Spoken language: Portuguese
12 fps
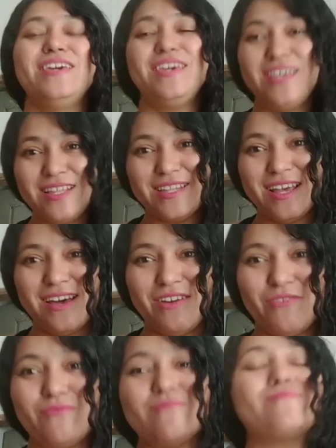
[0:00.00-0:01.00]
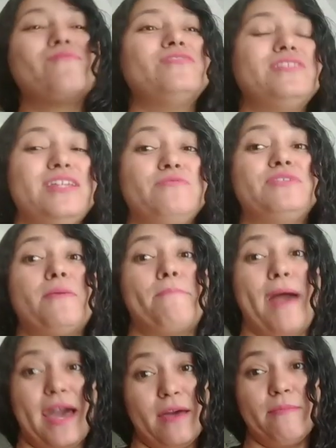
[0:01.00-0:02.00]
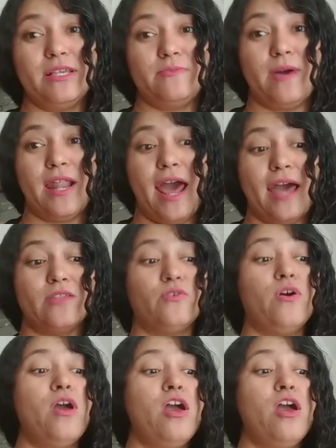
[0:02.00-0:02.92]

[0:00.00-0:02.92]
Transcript: Então, com certeza você paga mais barato.